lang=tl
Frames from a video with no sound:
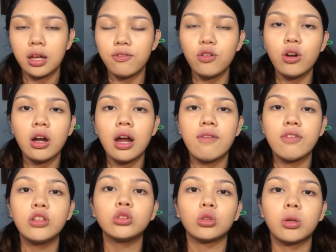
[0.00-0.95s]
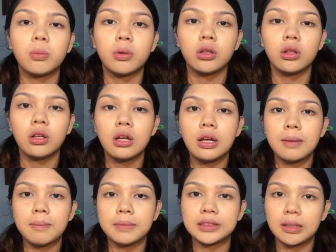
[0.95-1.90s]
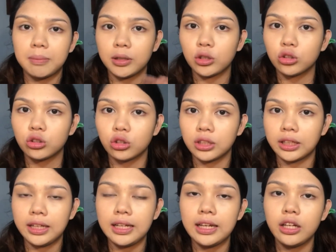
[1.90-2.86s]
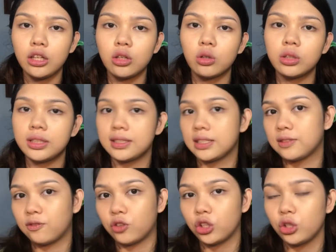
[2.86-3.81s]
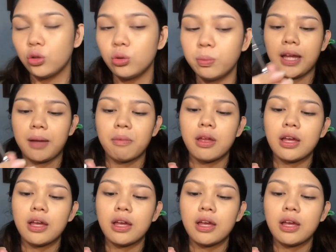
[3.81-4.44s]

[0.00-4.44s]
If you are having trouble sa pagdodraw ng kilay nyo, this is for you na.